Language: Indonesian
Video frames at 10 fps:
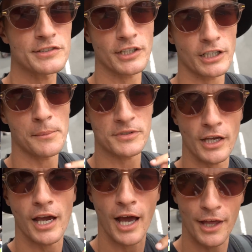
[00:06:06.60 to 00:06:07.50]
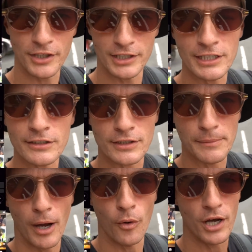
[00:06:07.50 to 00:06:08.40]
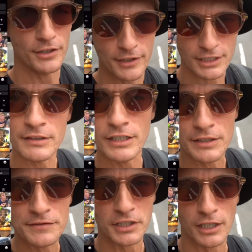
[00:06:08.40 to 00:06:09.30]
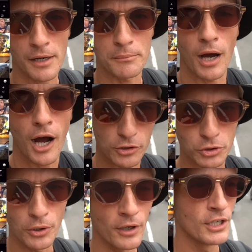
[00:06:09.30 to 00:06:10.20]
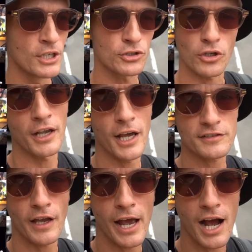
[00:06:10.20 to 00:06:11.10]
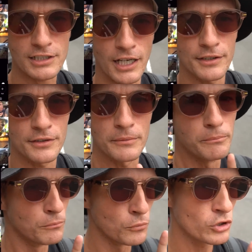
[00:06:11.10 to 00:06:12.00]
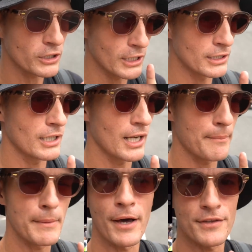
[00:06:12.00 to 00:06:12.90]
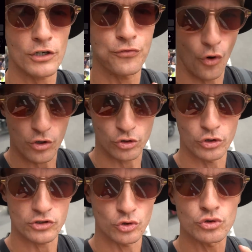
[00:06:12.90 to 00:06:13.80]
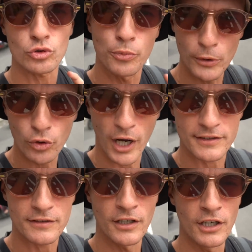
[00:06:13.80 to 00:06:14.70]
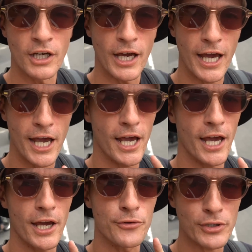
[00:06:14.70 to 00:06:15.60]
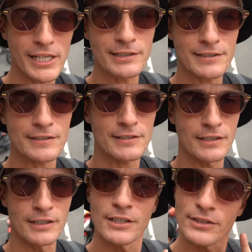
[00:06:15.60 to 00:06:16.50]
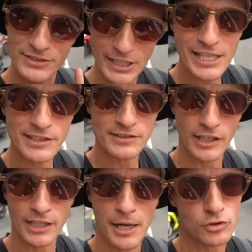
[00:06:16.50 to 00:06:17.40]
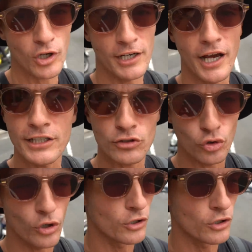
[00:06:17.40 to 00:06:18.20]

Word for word: Instagram saya. Ada link di bawah dan ini Instagram aku. Soalnya saya akan mungkin lebih banyak fokus untuk buat uh, reels di Instagram soalnya itu